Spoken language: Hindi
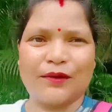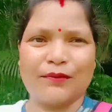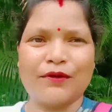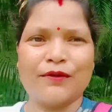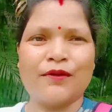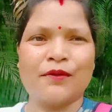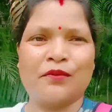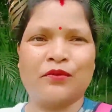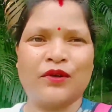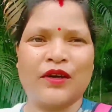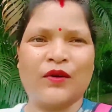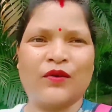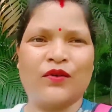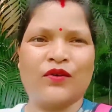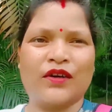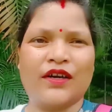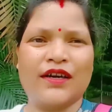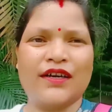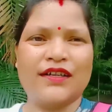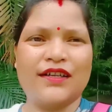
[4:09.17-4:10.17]
कभी भी पूरा
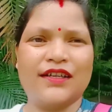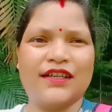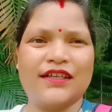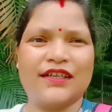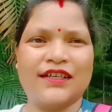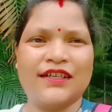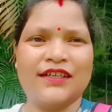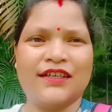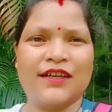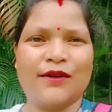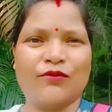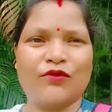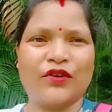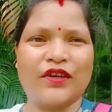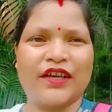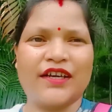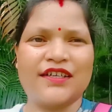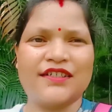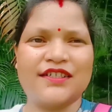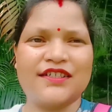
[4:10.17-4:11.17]
होगा लेकिन
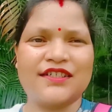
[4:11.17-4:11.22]
हमको एक